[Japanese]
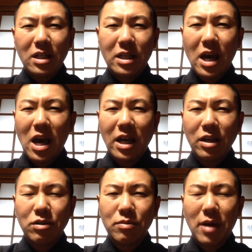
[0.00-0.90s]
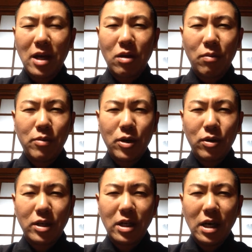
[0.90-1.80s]
原因不明の
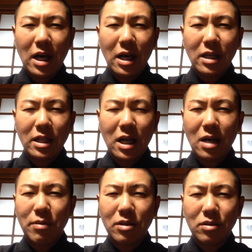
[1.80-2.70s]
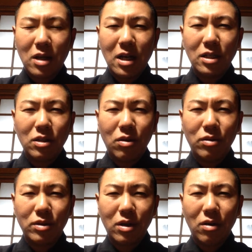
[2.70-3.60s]
病気や長引く体
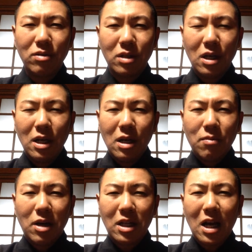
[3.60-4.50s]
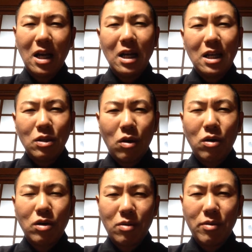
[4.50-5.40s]
調不良、また、ど
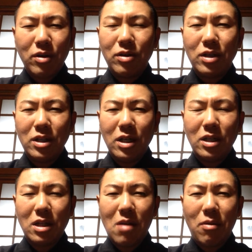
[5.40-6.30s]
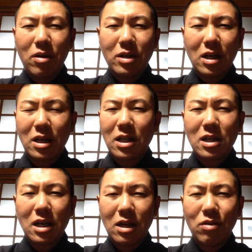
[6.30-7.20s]
この病院に行ってもなか
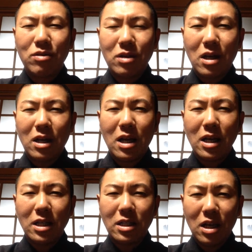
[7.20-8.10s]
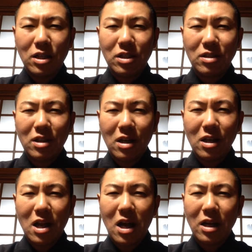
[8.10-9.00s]
なか良くならない精神
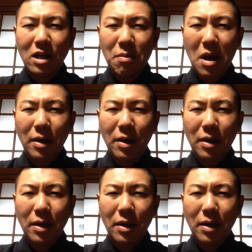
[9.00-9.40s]
的な病、